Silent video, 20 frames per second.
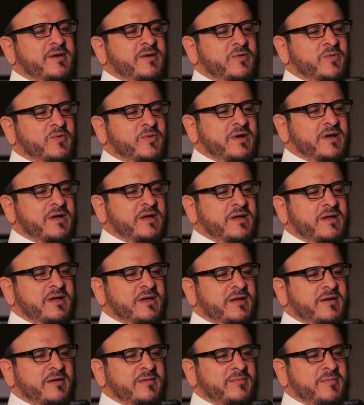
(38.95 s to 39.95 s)

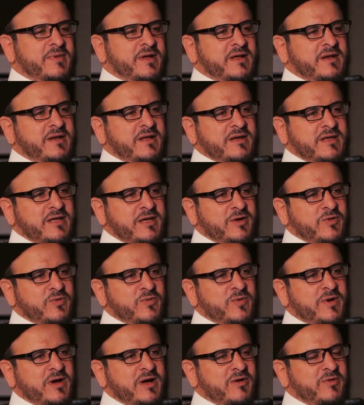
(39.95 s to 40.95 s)
وما لقيه
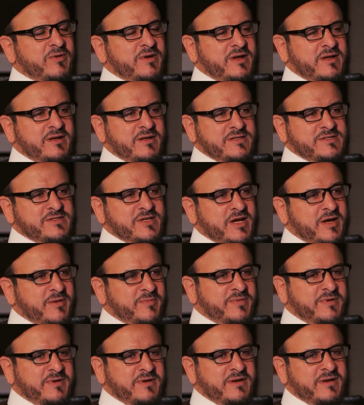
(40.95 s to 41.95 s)
هؤلاء
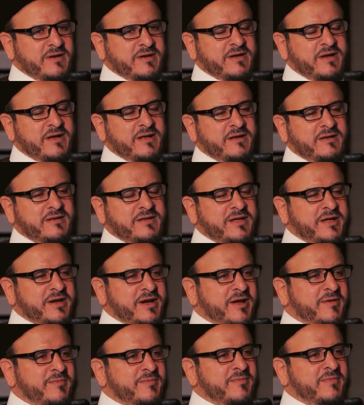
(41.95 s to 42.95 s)
الأصحاب
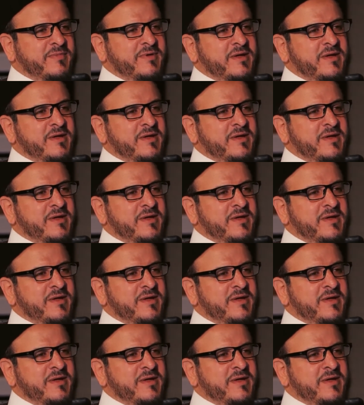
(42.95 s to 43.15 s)
الكرام